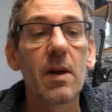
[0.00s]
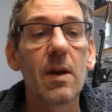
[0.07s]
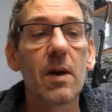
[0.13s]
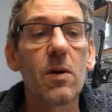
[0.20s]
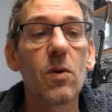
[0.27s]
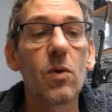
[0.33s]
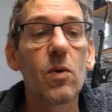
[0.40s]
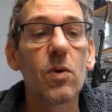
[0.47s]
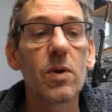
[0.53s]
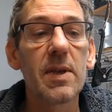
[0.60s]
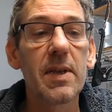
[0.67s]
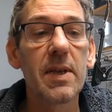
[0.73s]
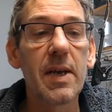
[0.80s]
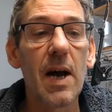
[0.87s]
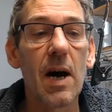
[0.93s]
und
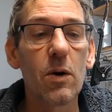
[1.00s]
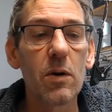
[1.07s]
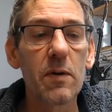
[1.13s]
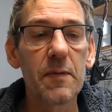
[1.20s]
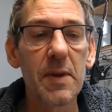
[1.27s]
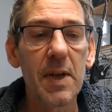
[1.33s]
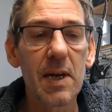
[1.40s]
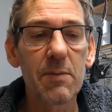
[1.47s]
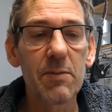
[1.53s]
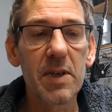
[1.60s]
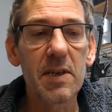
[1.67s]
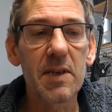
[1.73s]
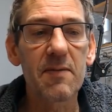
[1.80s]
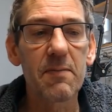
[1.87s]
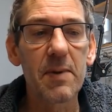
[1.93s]
die Aufnahme
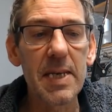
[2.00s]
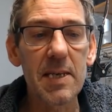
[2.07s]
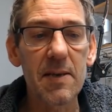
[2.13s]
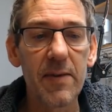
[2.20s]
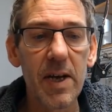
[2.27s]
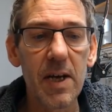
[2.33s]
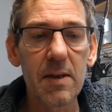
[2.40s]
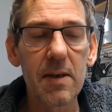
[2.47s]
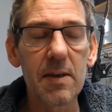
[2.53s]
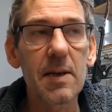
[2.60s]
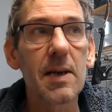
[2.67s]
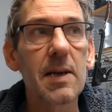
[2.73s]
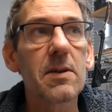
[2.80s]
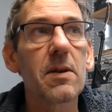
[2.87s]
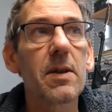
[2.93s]
des Messwertes,
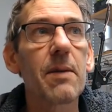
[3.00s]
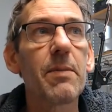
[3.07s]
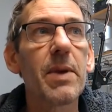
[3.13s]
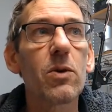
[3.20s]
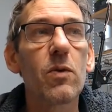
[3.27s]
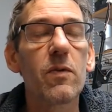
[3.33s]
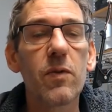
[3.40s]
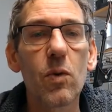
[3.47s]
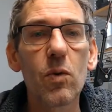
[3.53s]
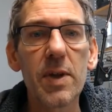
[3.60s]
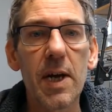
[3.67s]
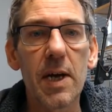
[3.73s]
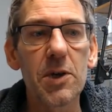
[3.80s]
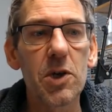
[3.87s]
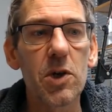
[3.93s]
also der
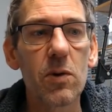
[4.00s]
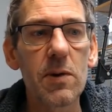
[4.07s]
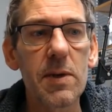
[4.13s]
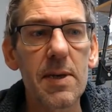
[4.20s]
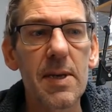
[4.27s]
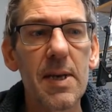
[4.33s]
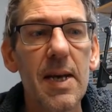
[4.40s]
Mikrofonanschluss,